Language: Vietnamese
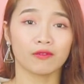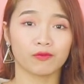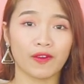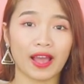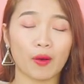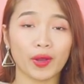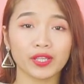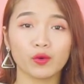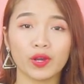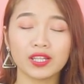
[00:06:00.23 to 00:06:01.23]
Và
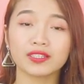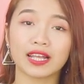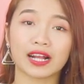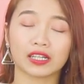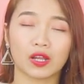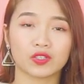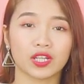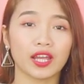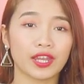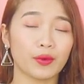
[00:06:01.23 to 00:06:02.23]
Oanh khuyên rằng đó
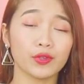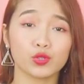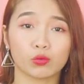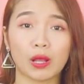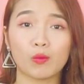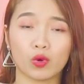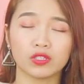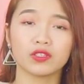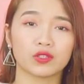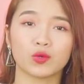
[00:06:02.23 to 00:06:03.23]
chính là nếu như chúng ta
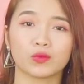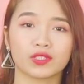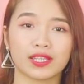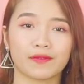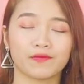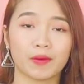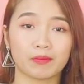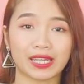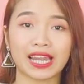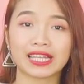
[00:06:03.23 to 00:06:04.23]
muốn sử dụng một sản
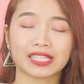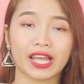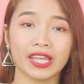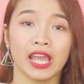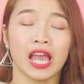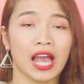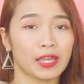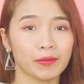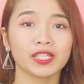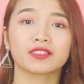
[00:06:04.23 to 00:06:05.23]
phẩm mặt nạ giấy
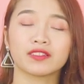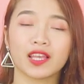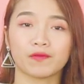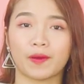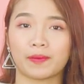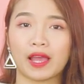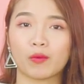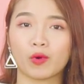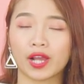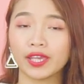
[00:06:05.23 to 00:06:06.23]
hay bất cứ sản phẩm
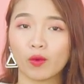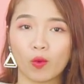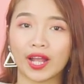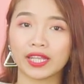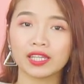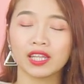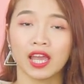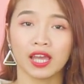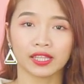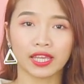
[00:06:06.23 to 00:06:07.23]
nào một cách hiệu quả nhất
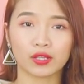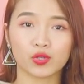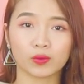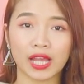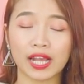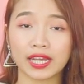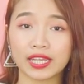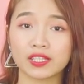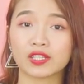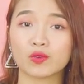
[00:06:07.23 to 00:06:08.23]
thì chúng ta
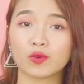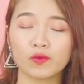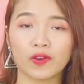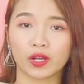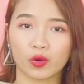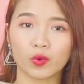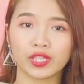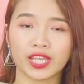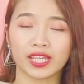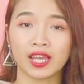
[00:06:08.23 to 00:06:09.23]
khi sử dụng cũng phải có
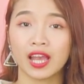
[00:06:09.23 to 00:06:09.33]
quy trình.